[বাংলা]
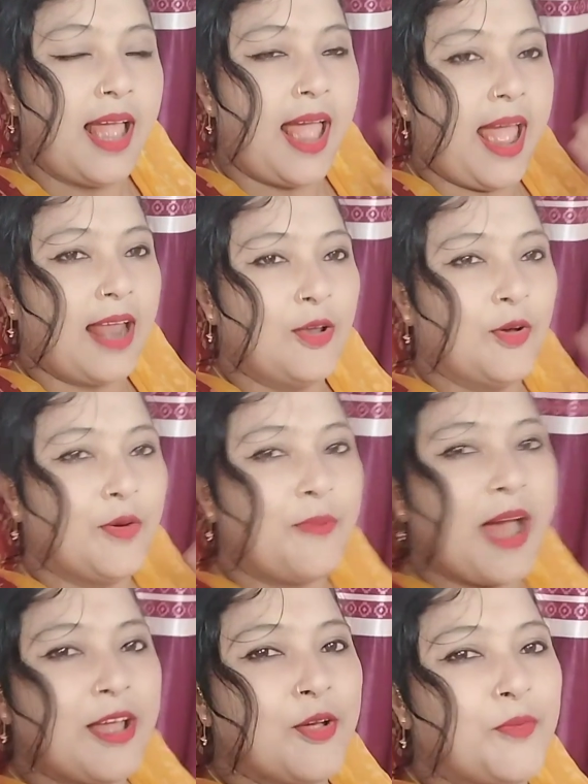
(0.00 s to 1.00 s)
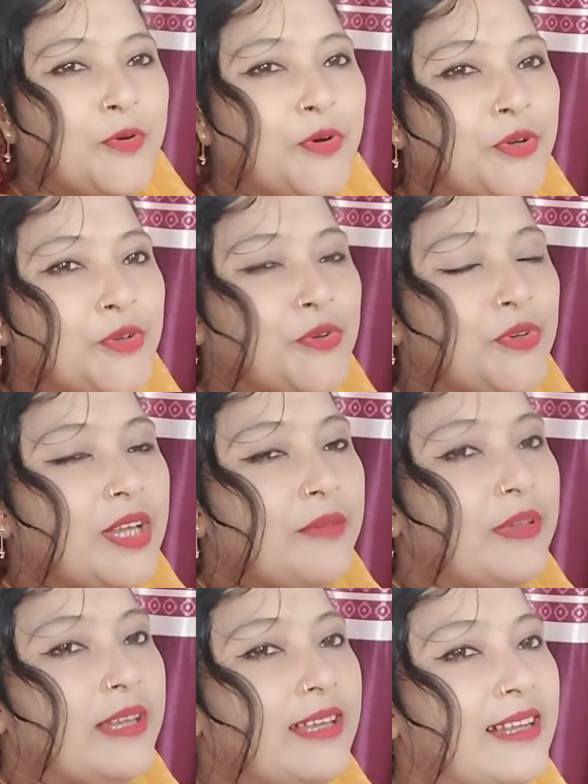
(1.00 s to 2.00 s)
হ্যালো ভাই বোন গুড
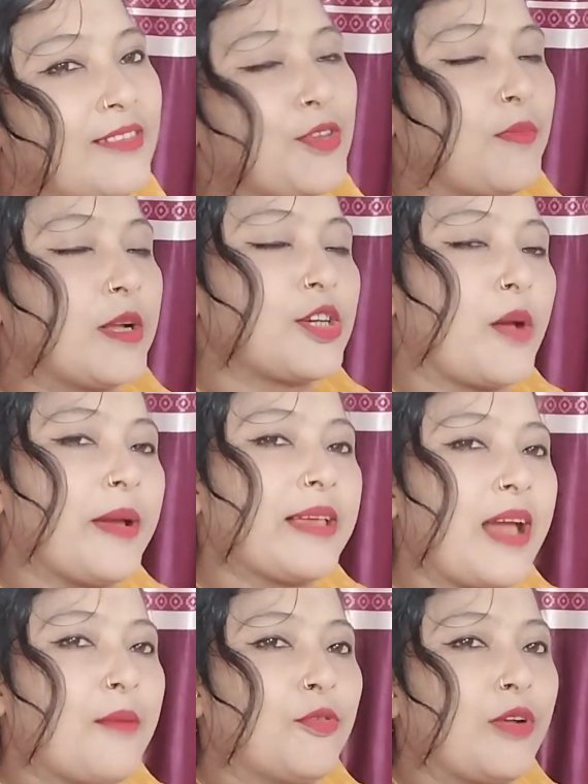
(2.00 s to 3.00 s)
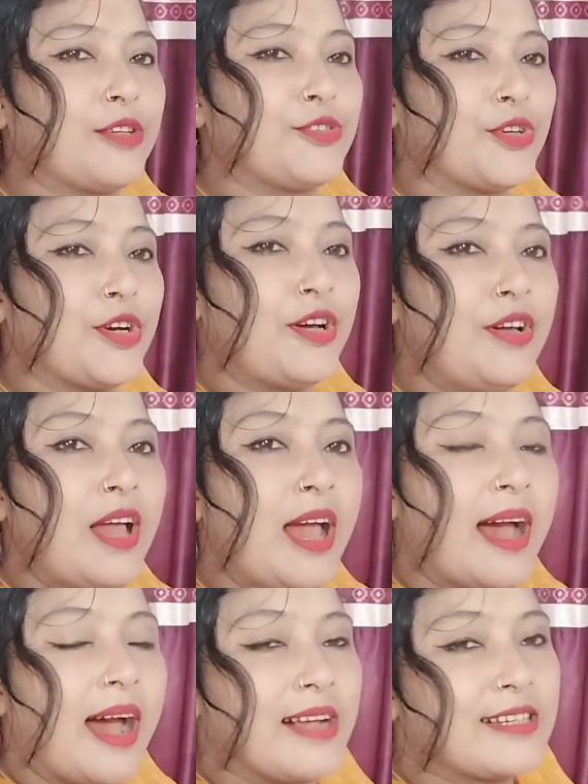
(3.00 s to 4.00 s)
ইভিনিং তোমরা সবাই কেমন আছো
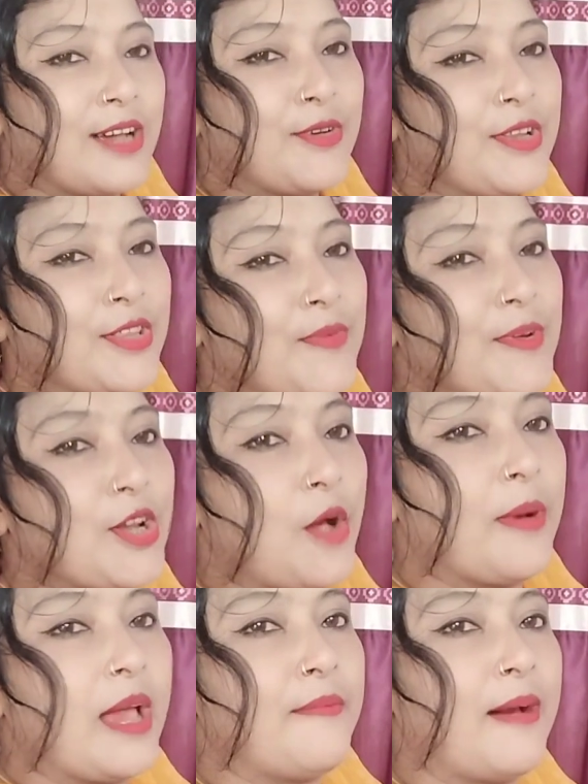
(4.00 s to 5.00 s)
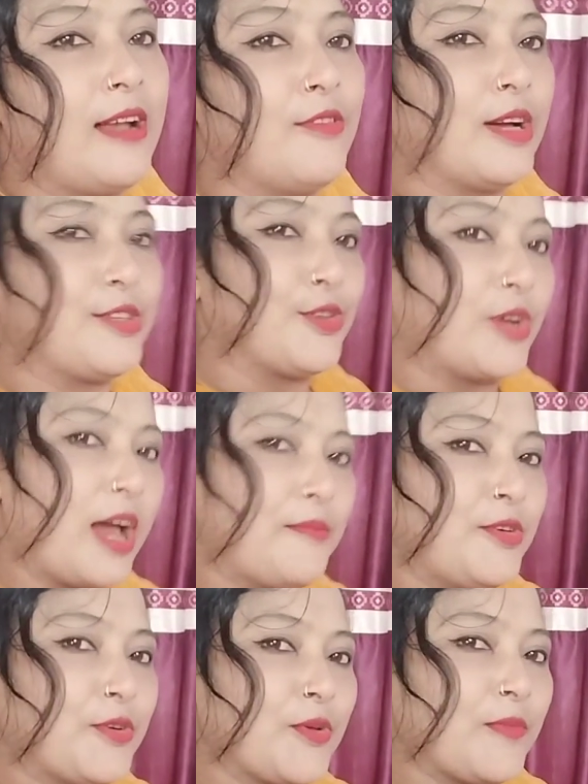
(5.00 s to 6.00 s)
আশা করি তোমরা সবাই ভালো আছো আর
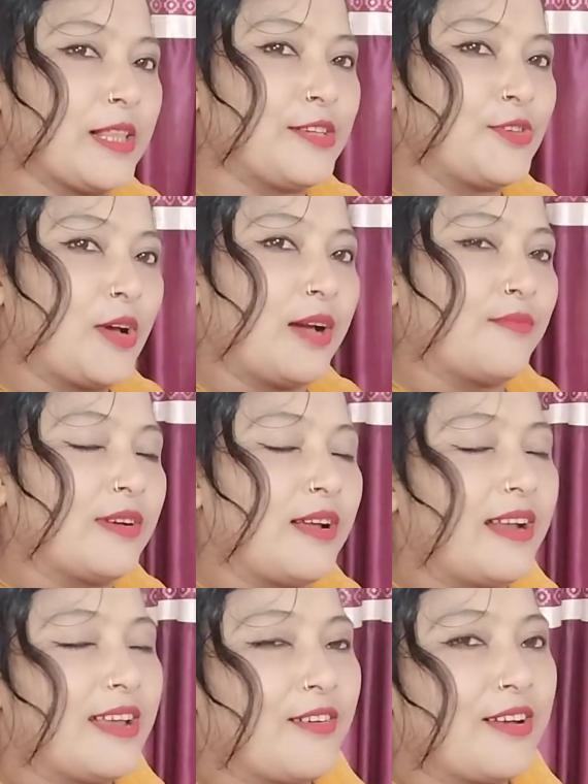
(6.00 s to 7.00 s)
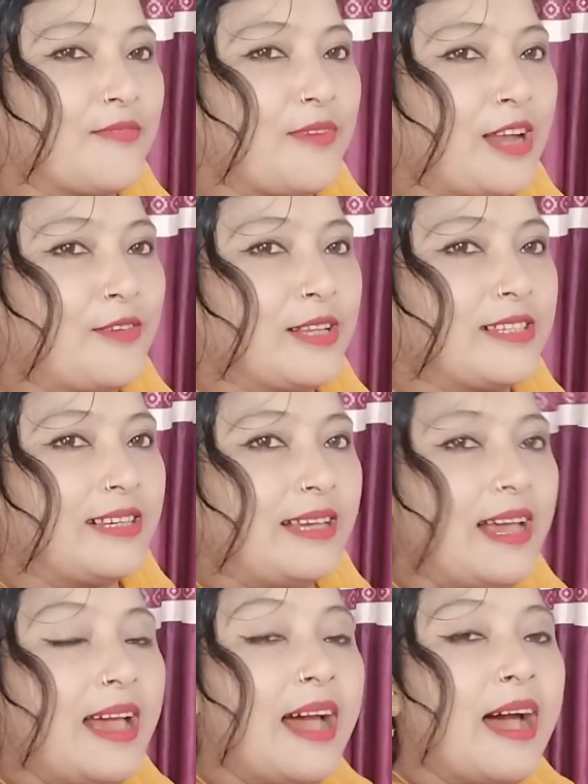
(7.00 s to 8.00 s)
আমিও তোমাদের জয়া বোন অনেক অনেক ভালো আছি
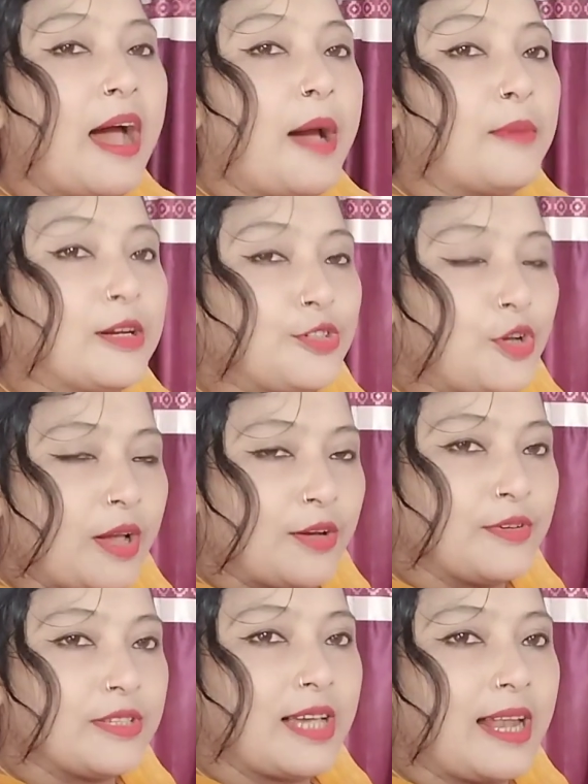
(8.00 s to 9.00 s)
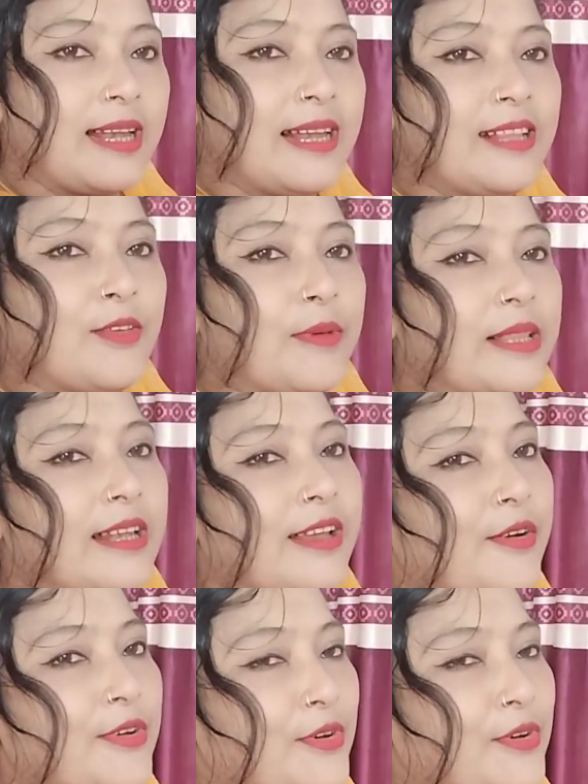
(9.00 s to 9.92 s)
আমার জয়াঘর চ্যানেলে তোমাদেরকে অনেক